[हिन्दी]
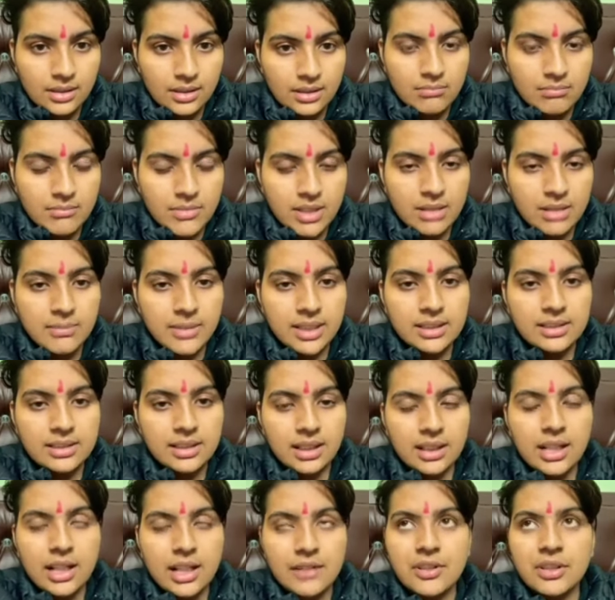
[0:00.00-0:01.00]
मेरा मन
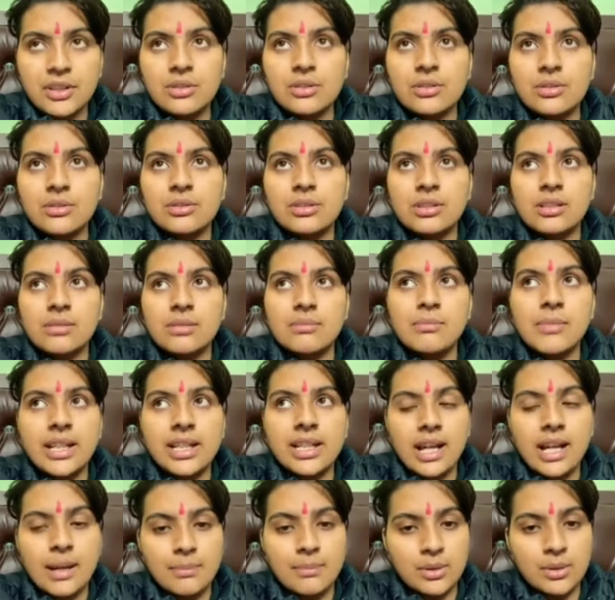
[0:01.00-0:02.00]
था काफ़ी दिनों से जब
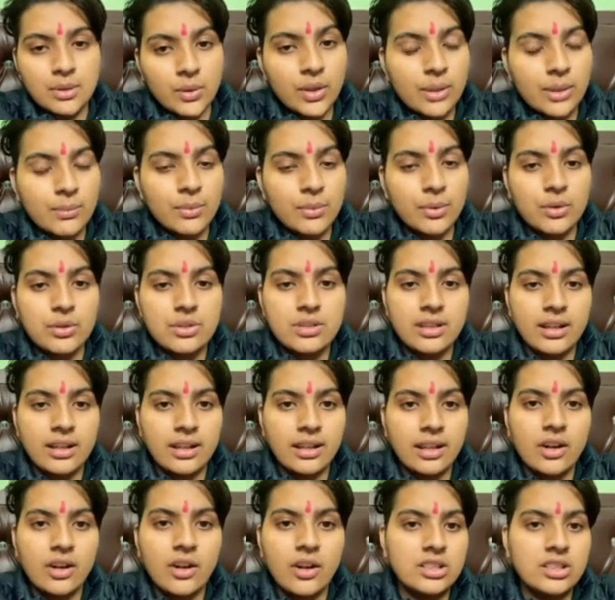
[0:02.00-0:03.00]
मैंने आप लोगों के पोस्ट
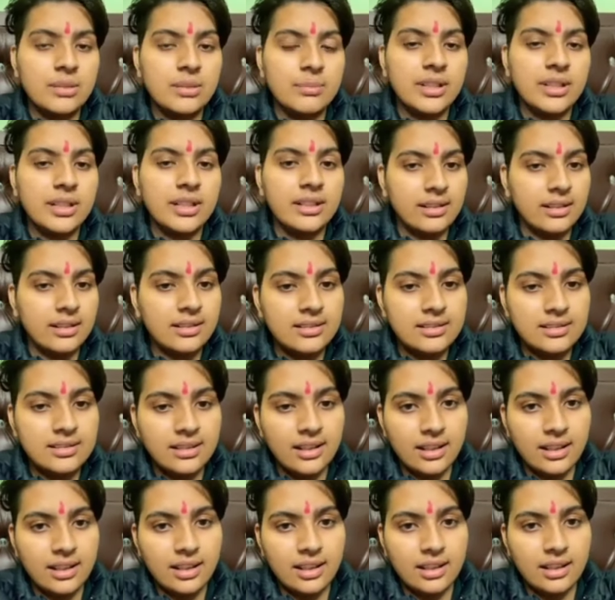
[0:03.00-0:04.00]
देखे और जब मैंने रील्स
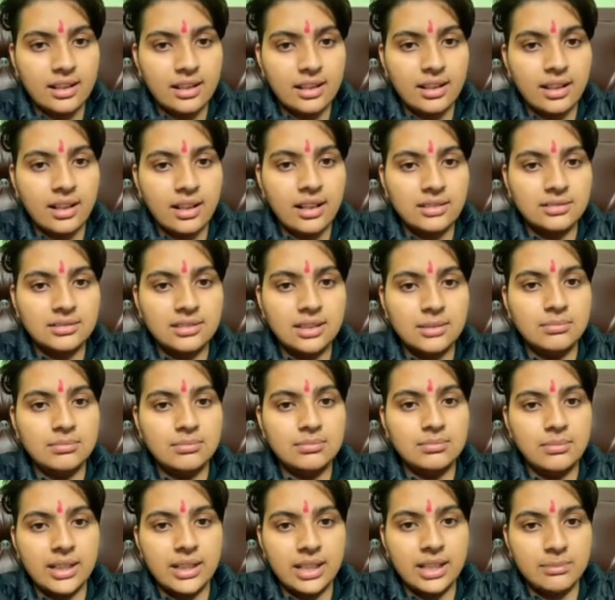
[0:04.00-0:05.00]
देखी जब
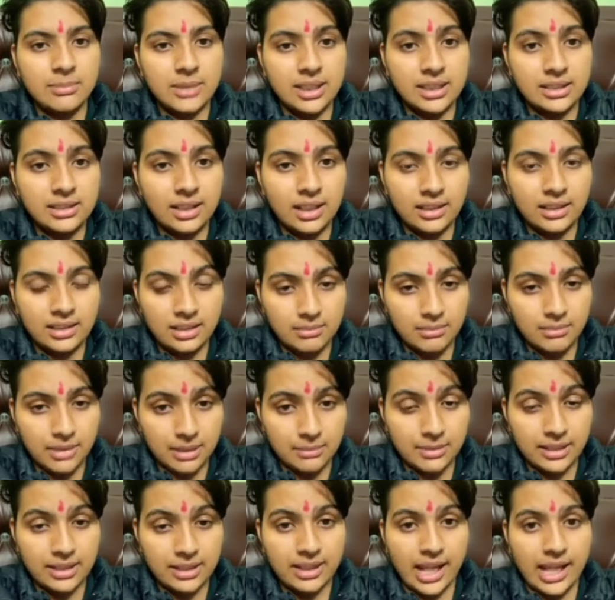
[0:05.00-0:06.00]
मेरा मन था कि मैं एक
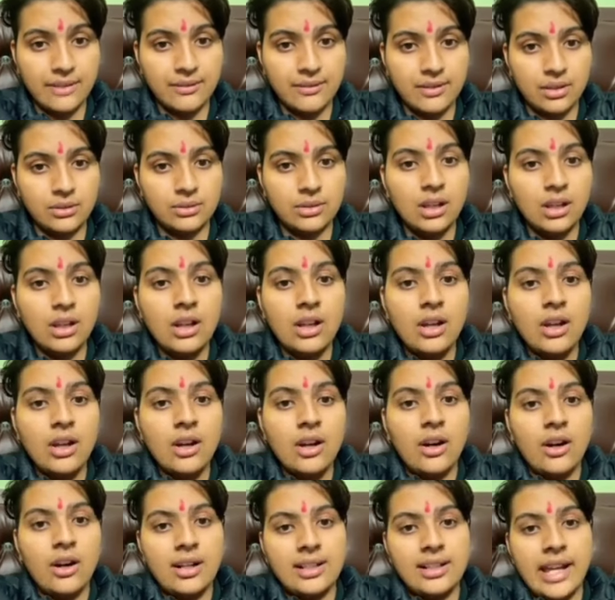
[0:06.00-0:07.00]
बार लाइव आऊँ
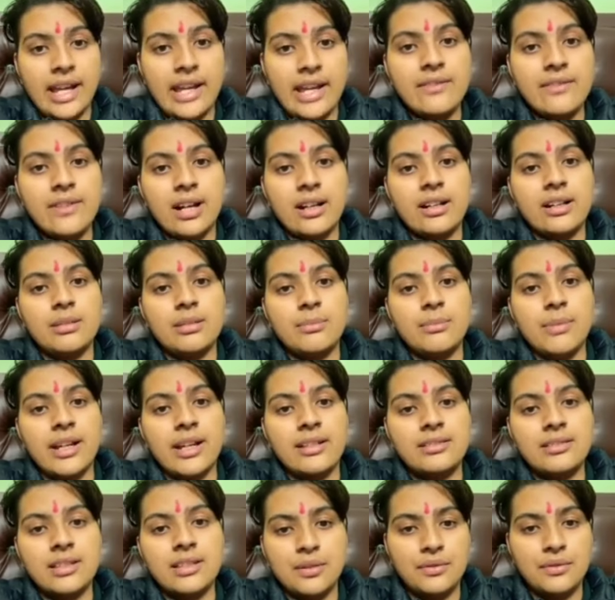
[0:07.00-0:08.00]
और लाइव आकर मैं
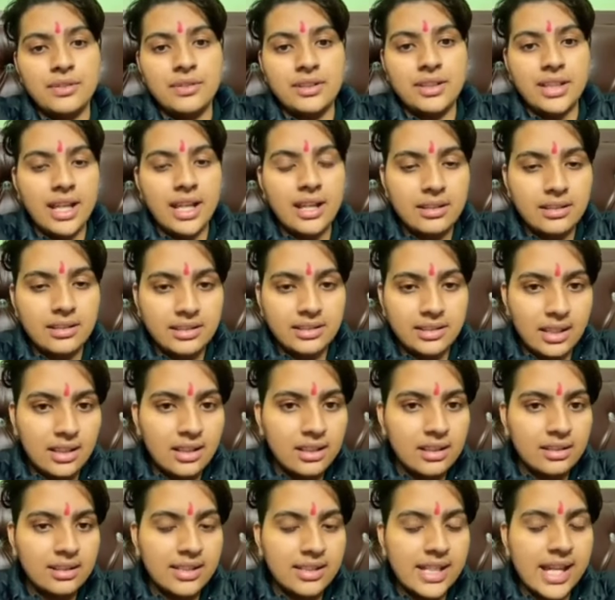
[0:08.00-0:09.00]
सिर्फ ये ये
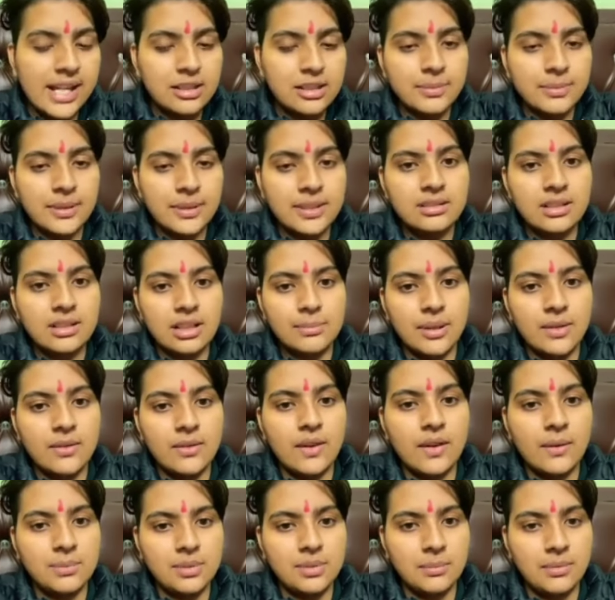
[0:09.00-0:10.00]
ये एक्सप्रेस कर
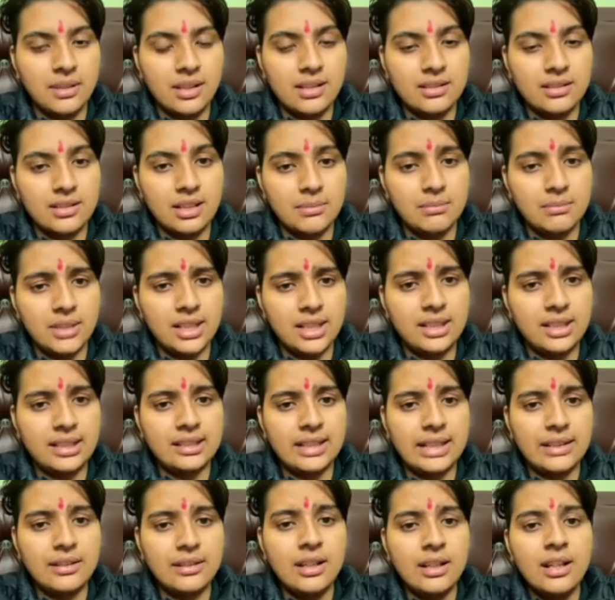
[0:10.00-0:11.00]
पाऊँ आप सभी के सामने कि
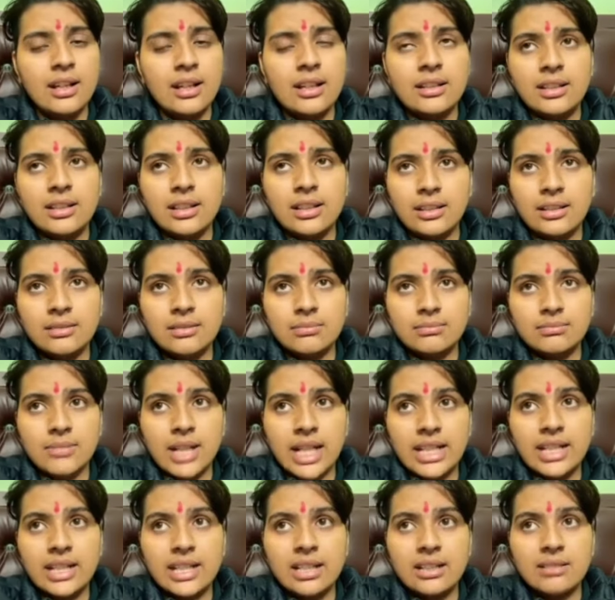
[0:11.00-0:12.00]
लाइव कि
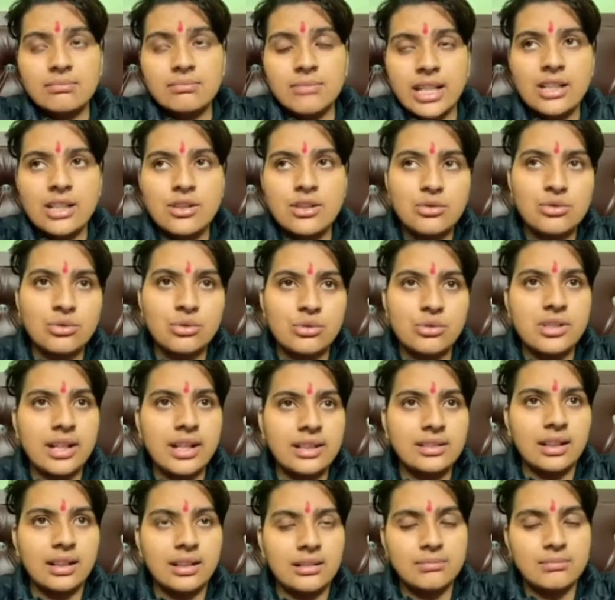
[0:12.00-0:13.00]
मैंने मैंने जो सोचा
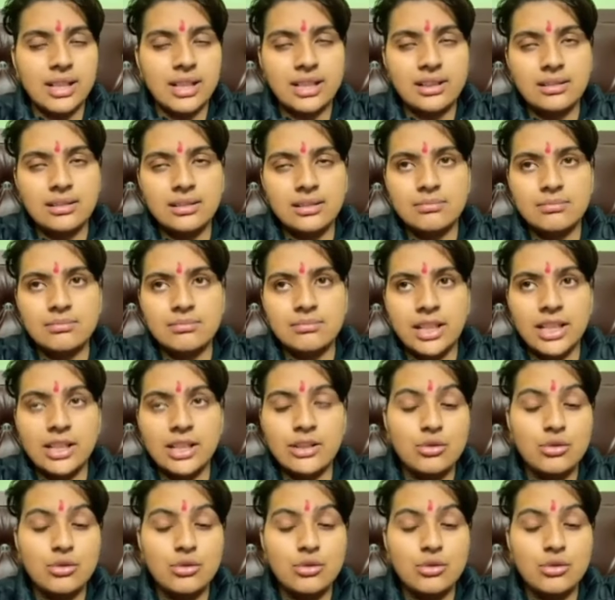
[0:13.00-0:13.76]
था मैंने मैंने